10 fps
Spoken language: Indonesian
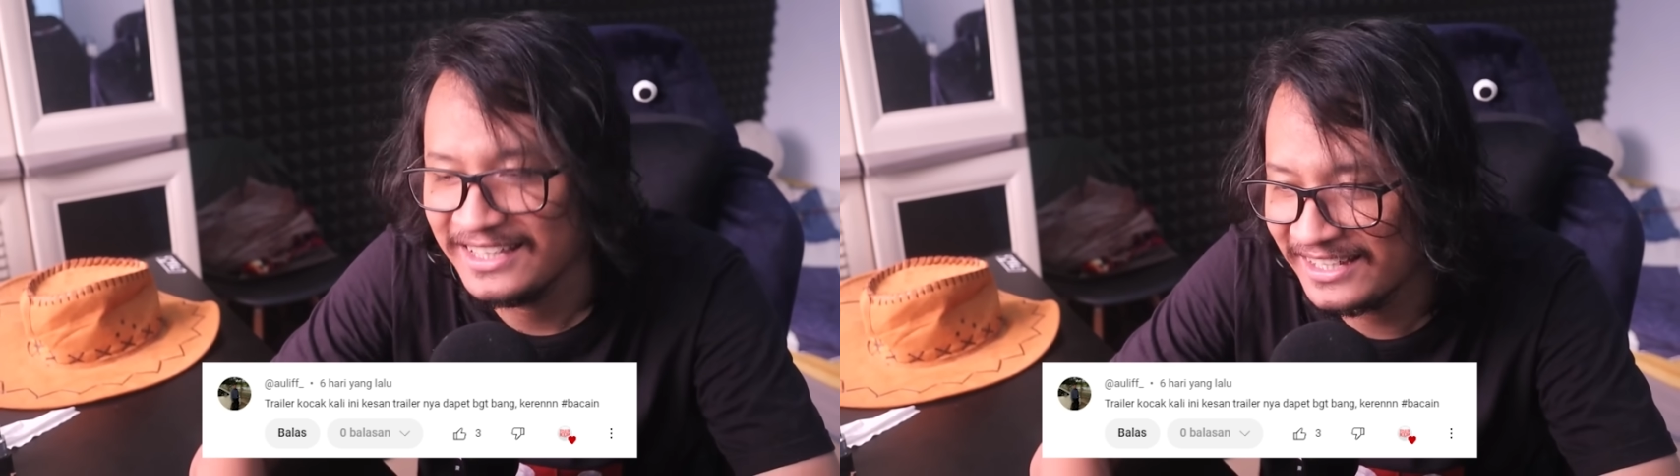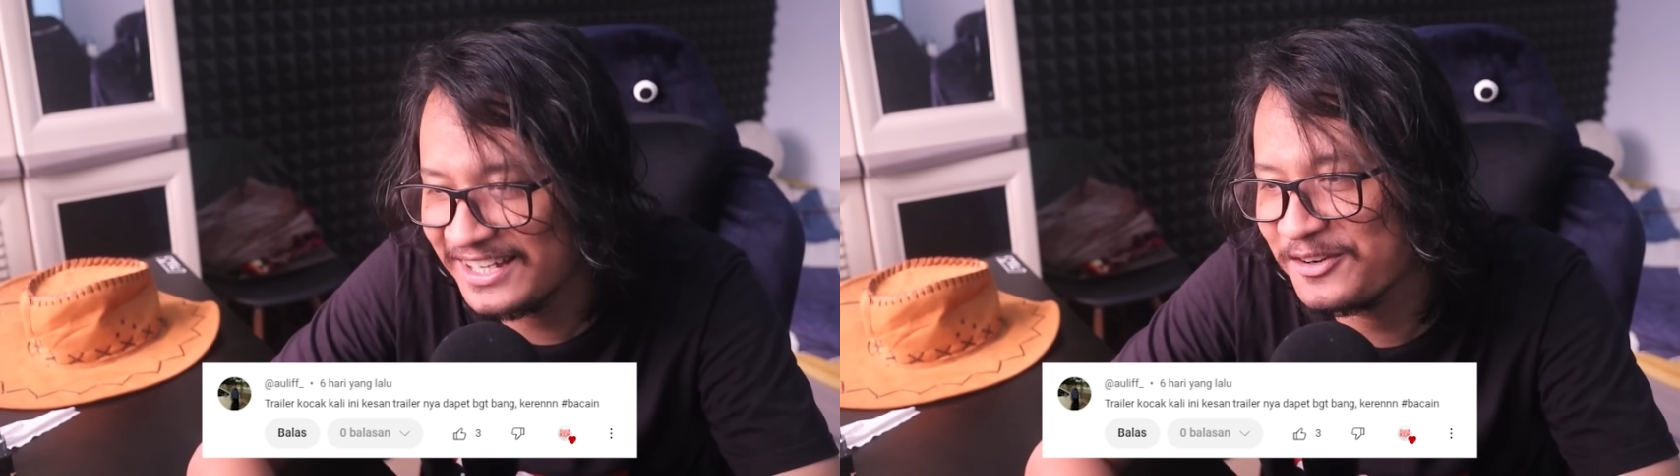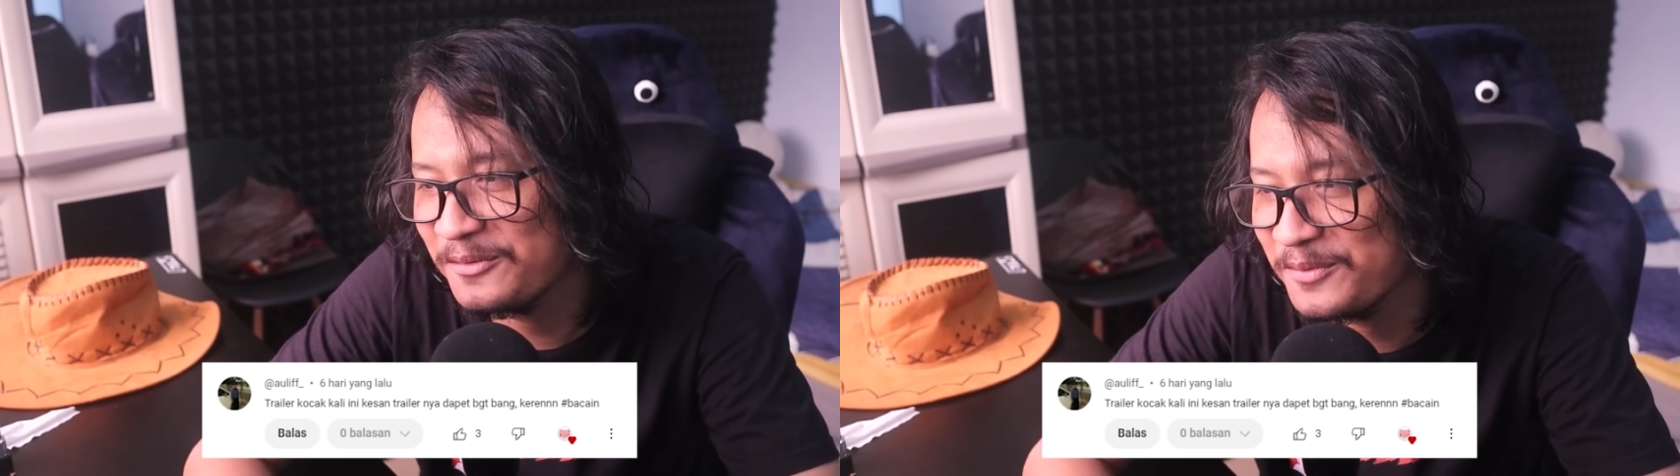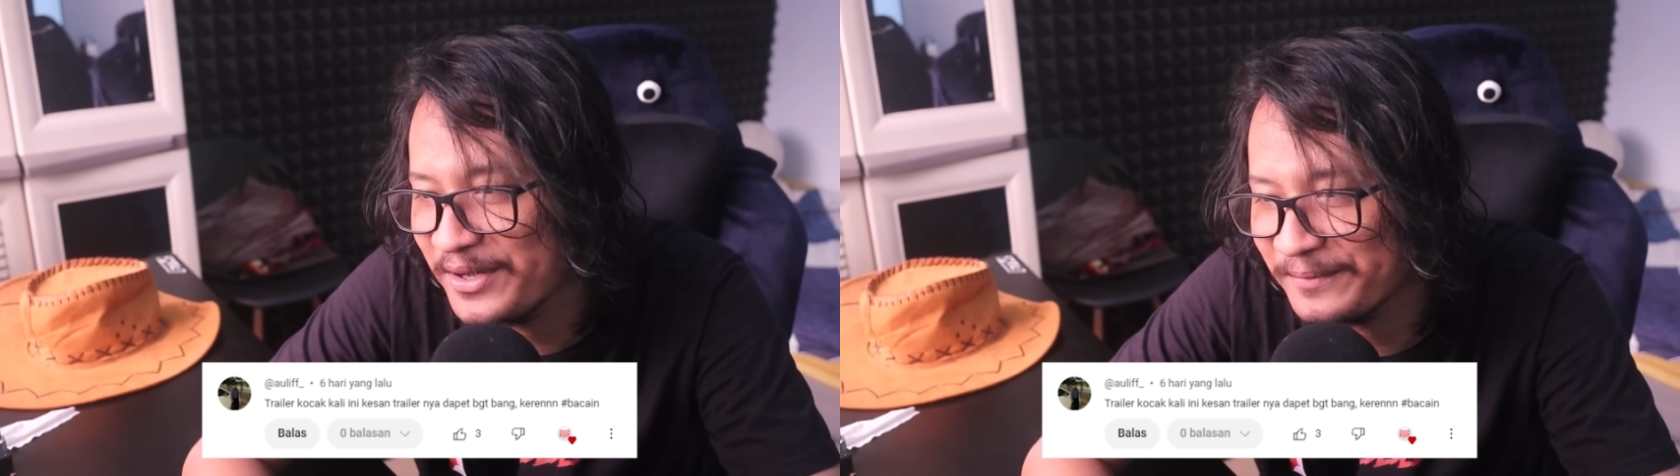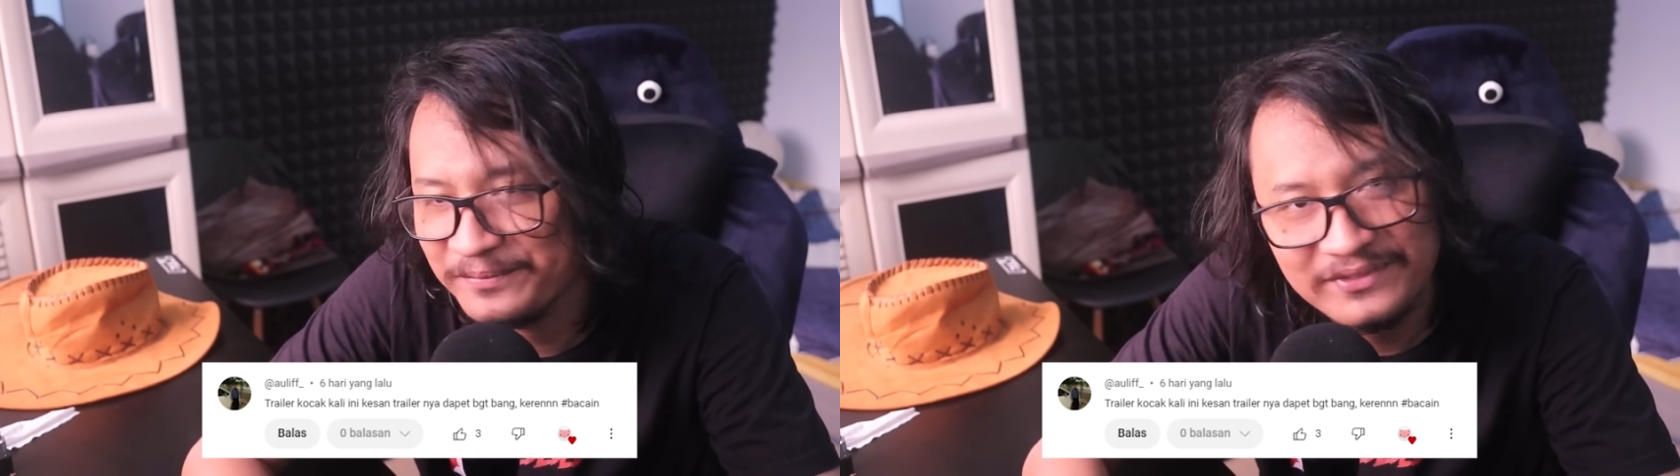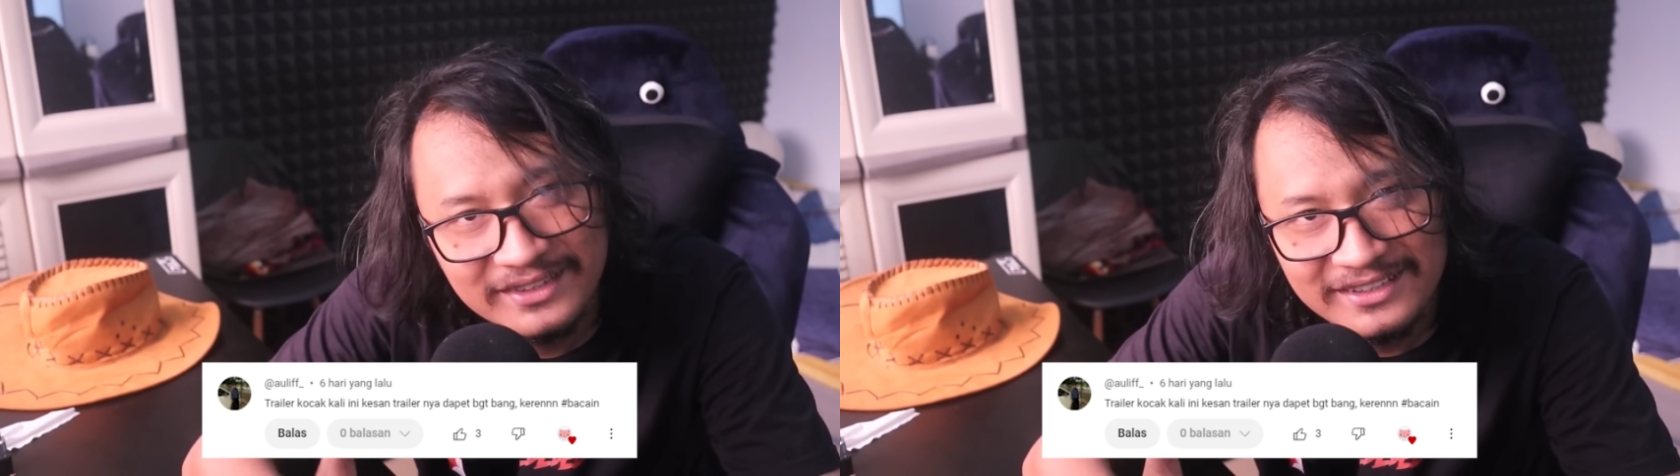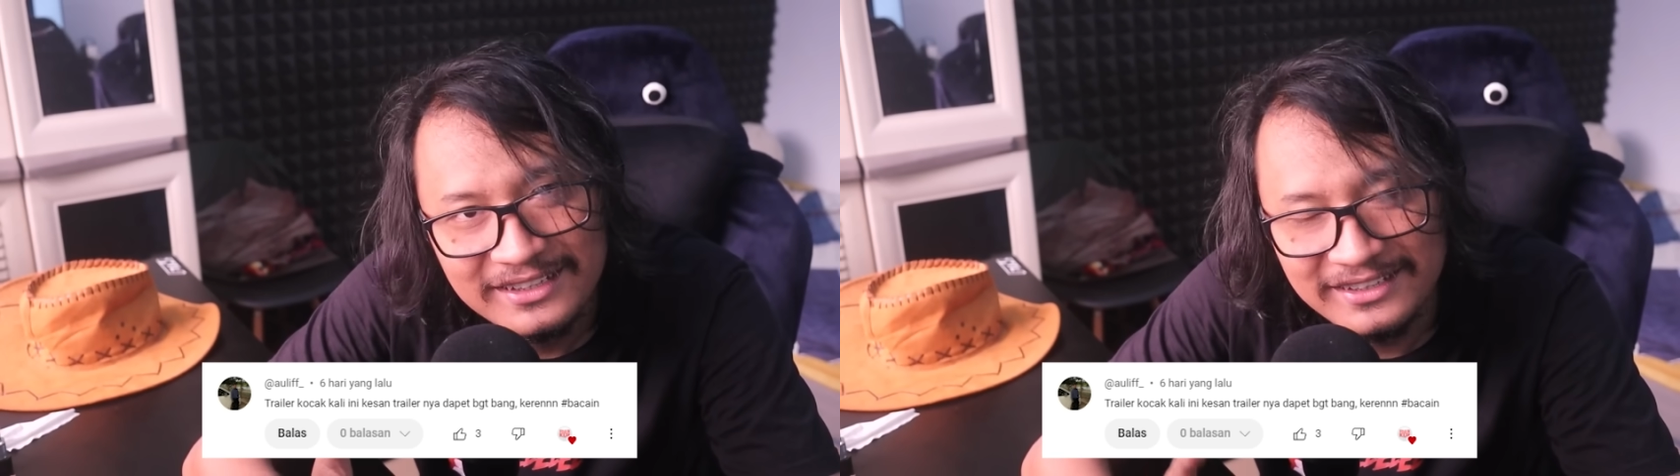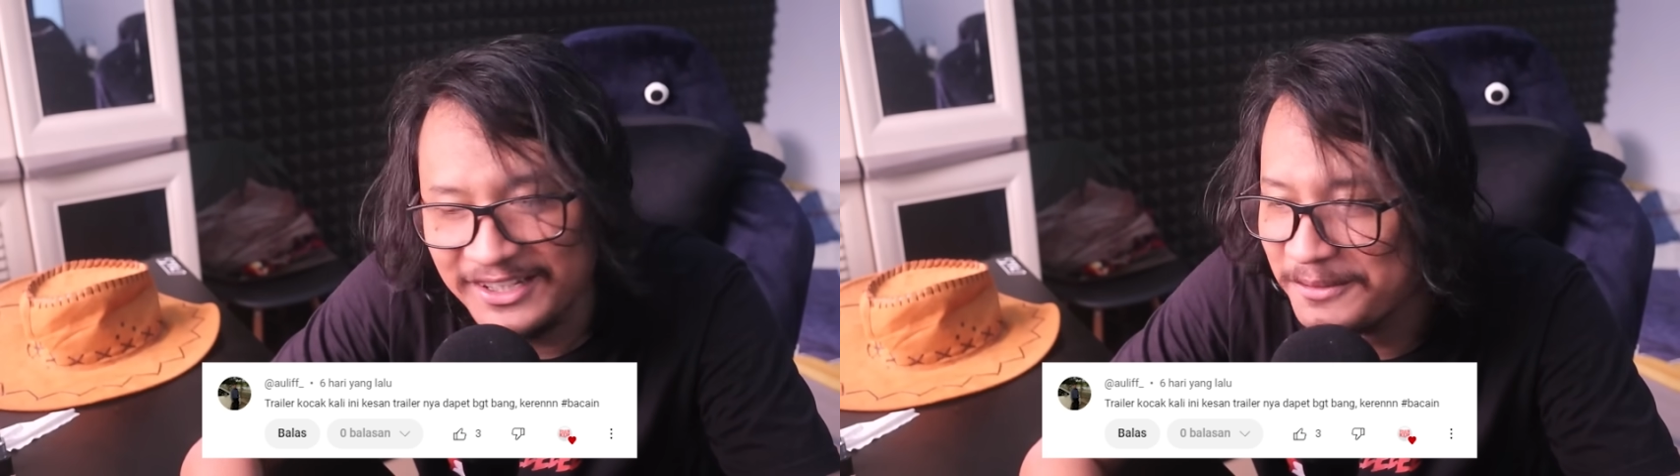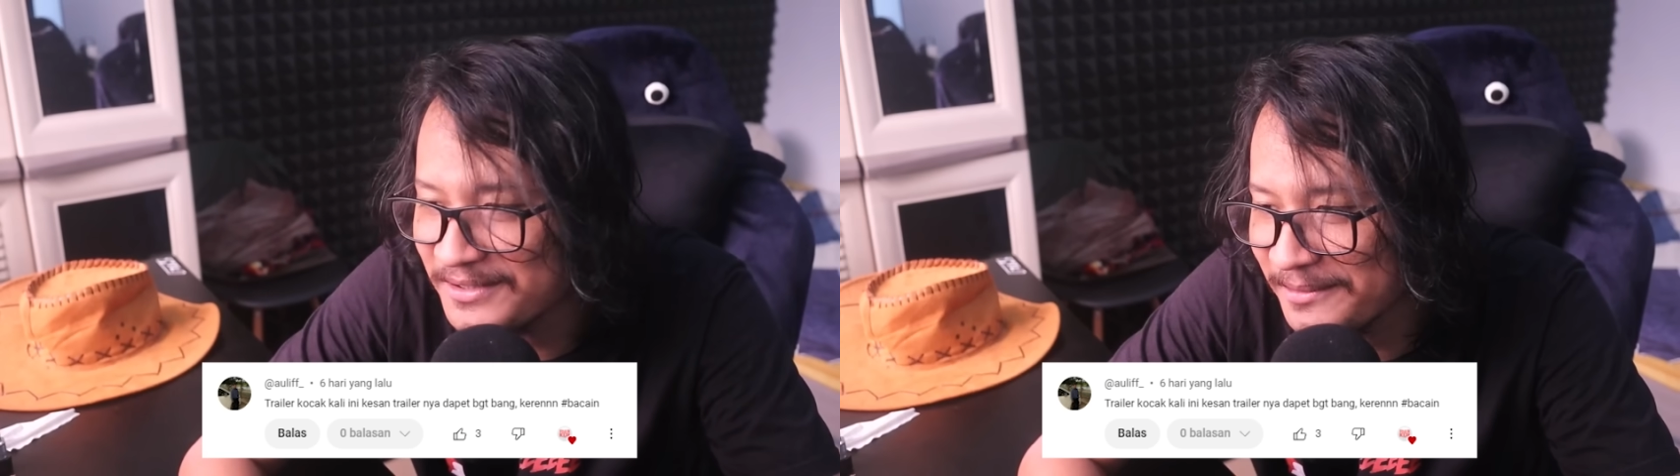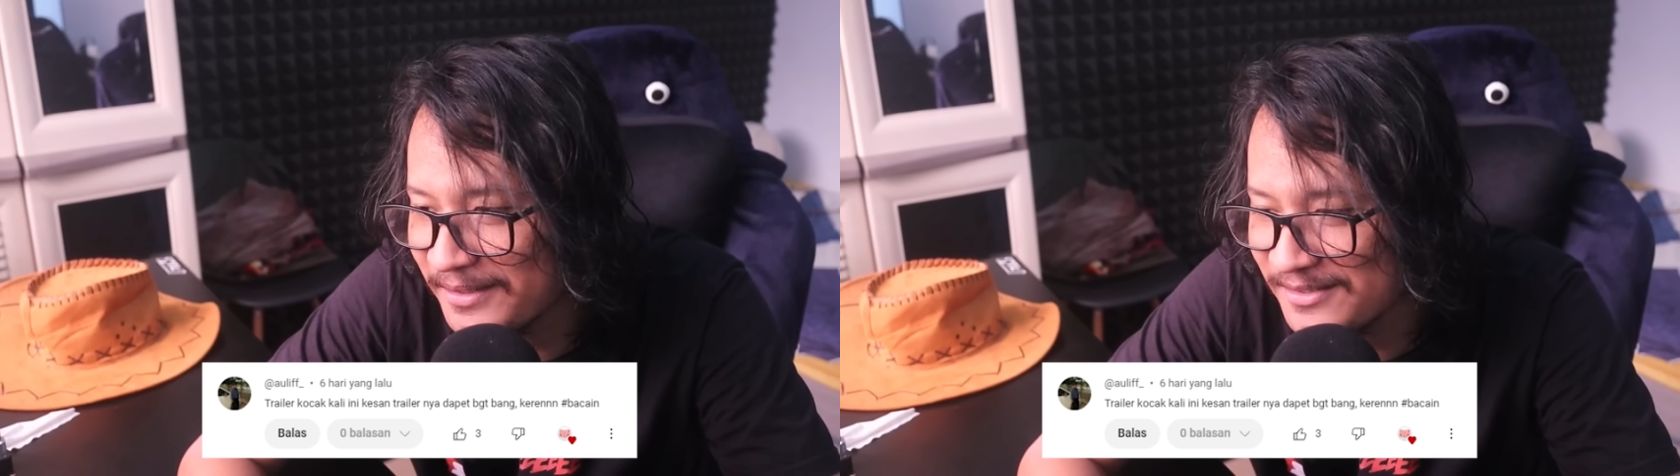akhirnya gue buat thank you
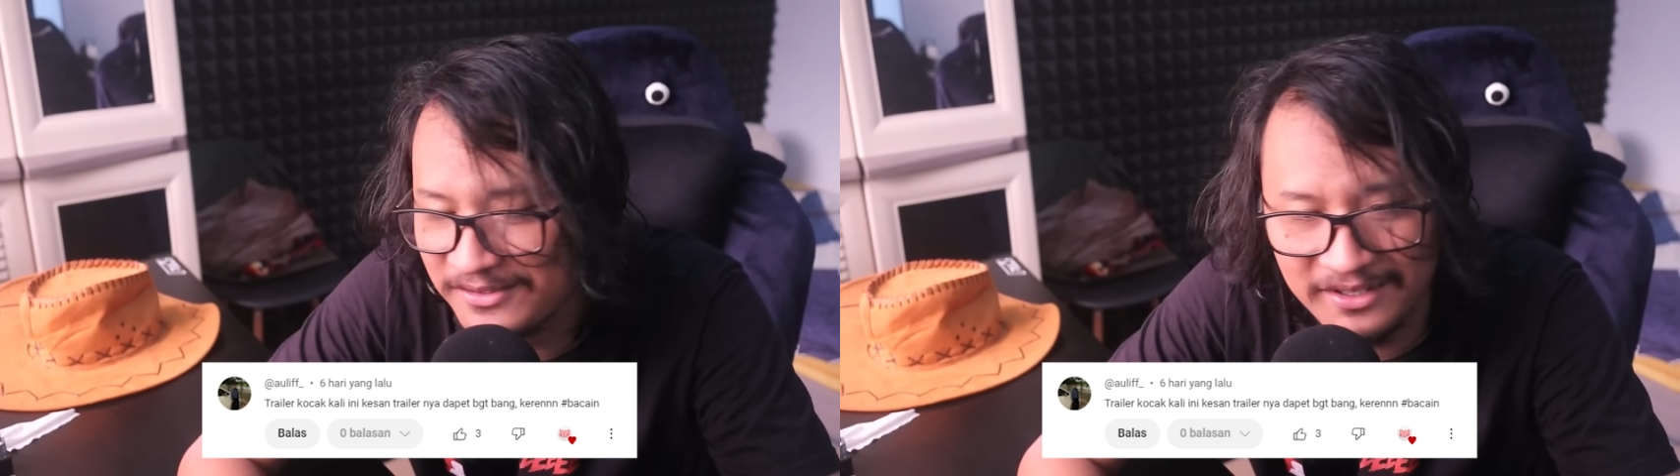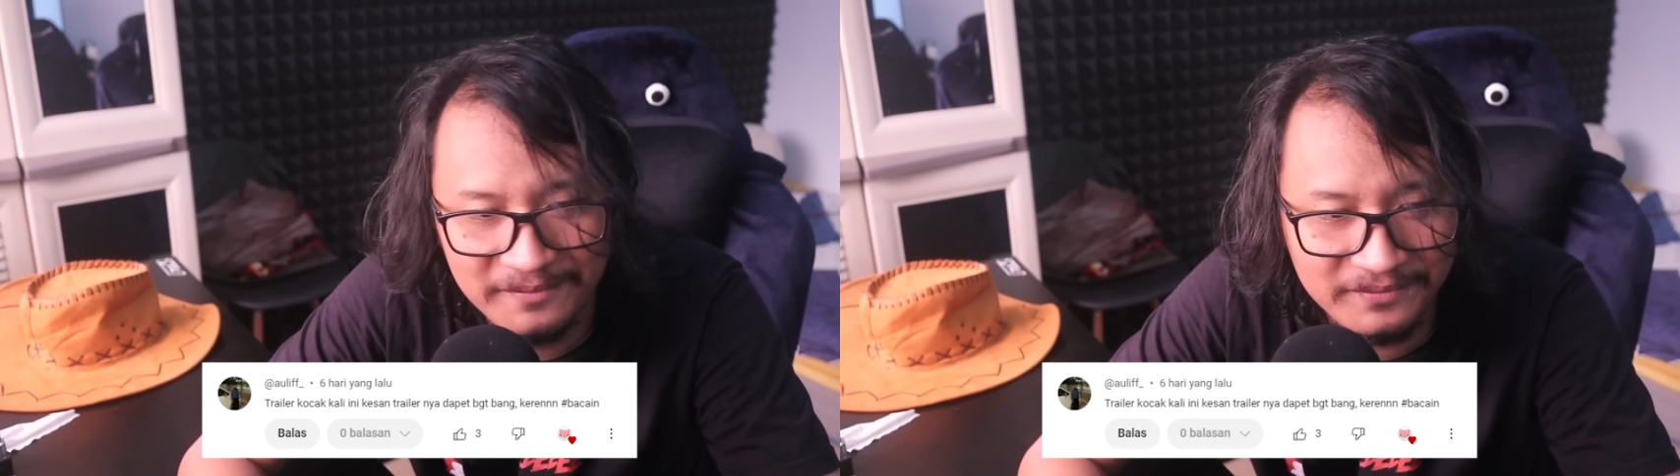buat yang pada suka